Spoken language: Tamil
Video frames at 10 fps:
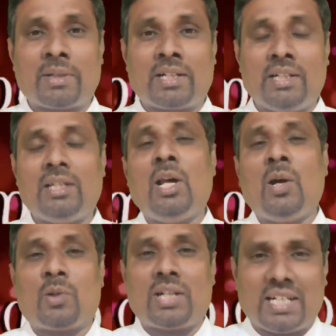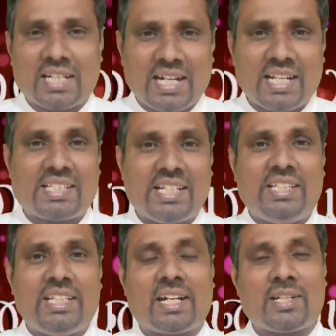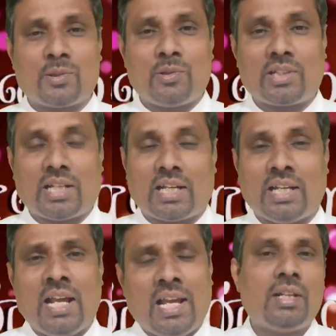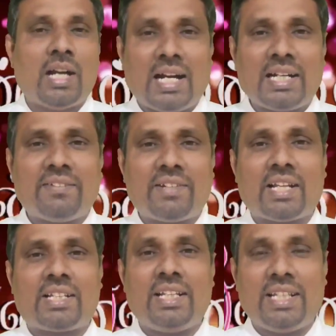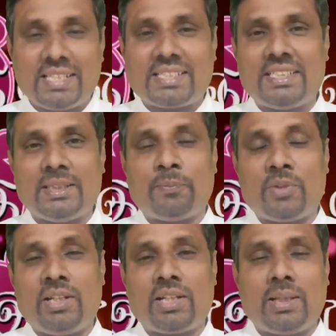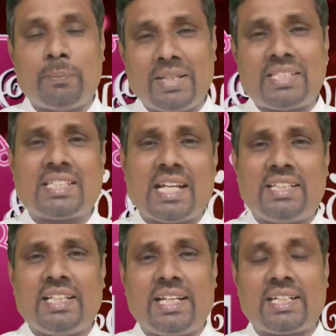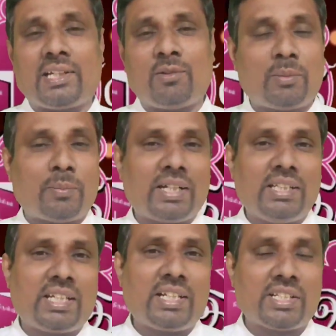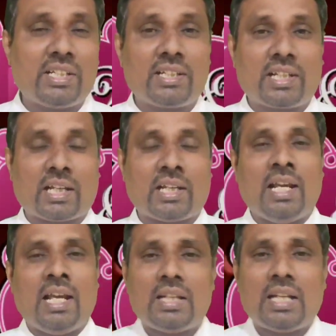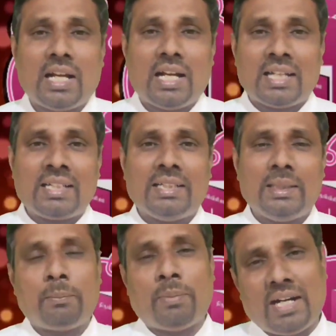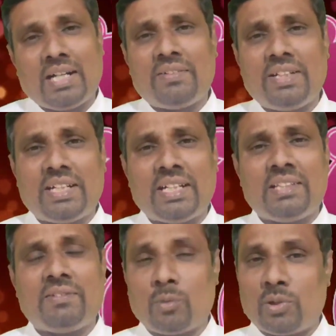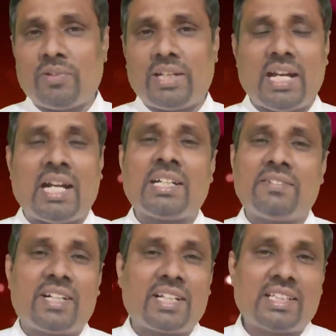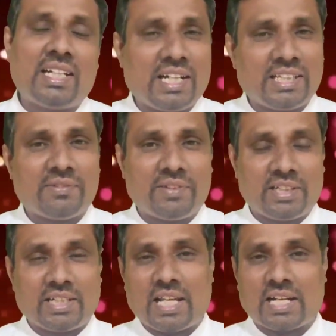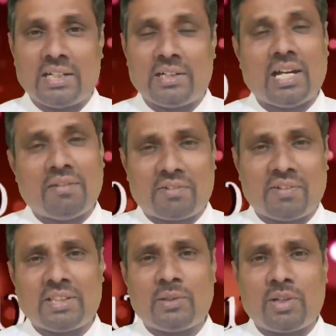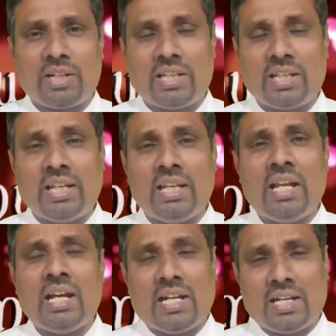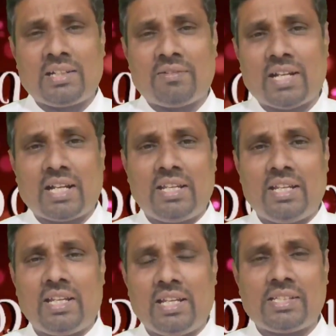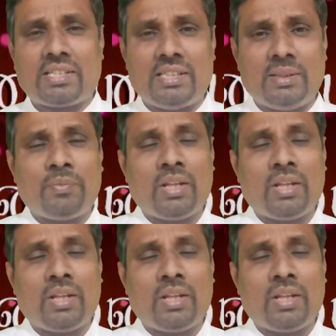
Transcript: நமக்கு ஒரு அழகான செய்தியாக சொல்லுகிறார் ஆண்டவராகிய இயேசு இன்றைக்கு பெத்சாய்தா என்கிற ஒரு பகுதிக்கு செல்லுகிறார் அங்கு பார்வை இழந்தவர் ஒருவரை ஆண்டவரிடத்தில் அழைத்து வருகிறார்கள் அவர் வந்த வந்தவுடனேயே ஆண்டவராகிய இயேசு